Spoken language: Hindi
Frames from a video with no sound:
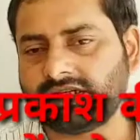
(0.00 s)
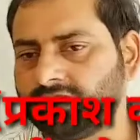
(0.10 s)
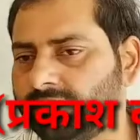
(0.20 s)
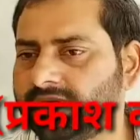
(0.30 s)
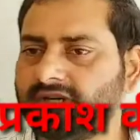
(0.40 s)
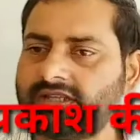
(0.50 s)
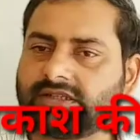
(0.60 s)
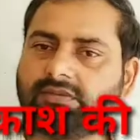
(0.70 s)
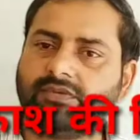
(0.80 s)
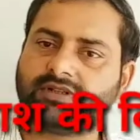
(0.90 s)
को प्रकाश का
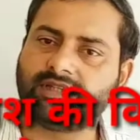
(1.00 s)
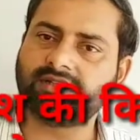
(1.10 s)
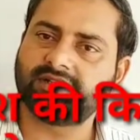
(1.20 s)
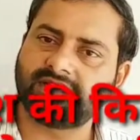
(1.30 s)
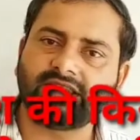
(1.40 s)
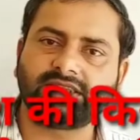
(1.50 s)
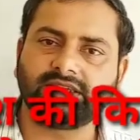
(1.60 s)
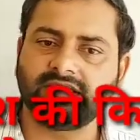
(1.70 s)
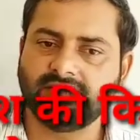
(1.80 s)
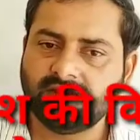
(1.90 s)
अपवर्तन कहते
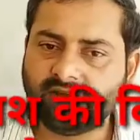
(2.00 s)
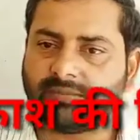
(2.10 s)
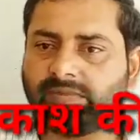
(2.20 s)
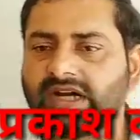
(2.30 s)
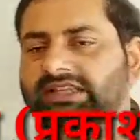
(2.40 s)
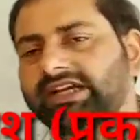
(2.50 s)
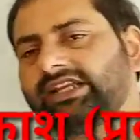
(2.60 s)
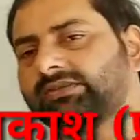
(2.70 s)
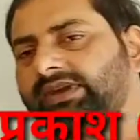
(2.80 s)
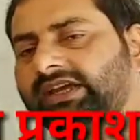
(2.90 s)
हैं अब बात आई
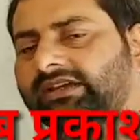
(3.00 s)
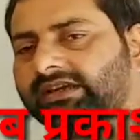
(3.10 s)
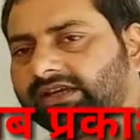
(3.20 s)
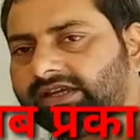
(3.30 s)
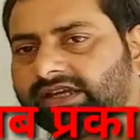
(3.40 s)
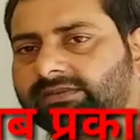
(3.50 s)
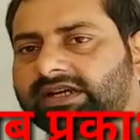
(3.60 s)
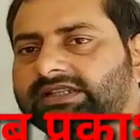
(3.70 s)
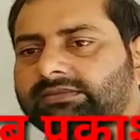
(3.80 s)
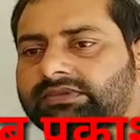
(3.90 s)
इसमें एक
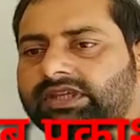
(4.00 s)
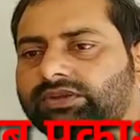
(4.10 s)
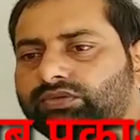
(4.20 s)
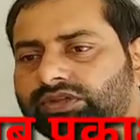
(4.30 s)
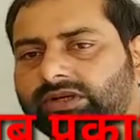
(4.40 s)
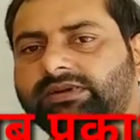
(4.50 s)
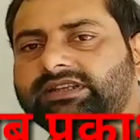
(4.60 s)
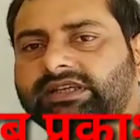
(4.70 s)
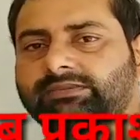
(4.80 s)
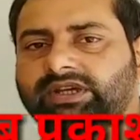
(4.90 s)
माध्यम से दूसरे
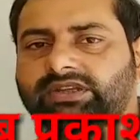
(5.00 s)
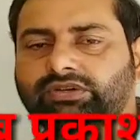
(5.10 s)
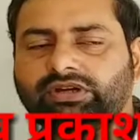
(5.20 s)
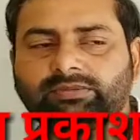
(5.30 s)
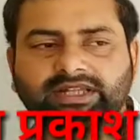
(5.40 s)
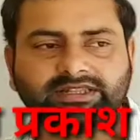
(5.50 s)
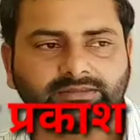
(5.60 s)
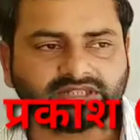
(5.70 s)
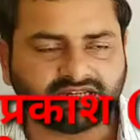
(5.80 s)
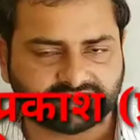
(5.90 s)
माध्यम में तो ये माध्यम
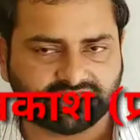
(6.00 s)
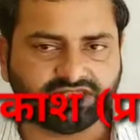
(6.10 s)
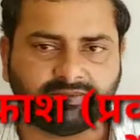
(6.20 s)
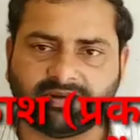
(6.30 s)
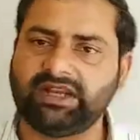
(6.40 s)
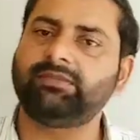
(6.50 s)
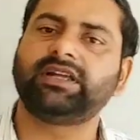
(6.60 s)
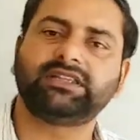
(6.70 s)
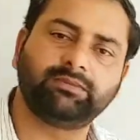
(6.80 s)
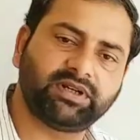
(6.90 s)
क्या चीज़ है पहले
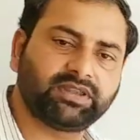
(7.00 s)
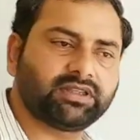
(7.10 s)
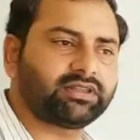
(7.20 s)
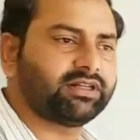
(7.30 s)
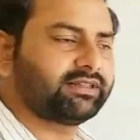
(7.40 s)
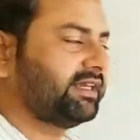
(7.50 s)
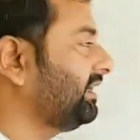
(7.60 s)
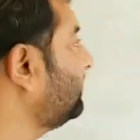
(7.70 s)
माध्यम पर डिस्कस करते हैं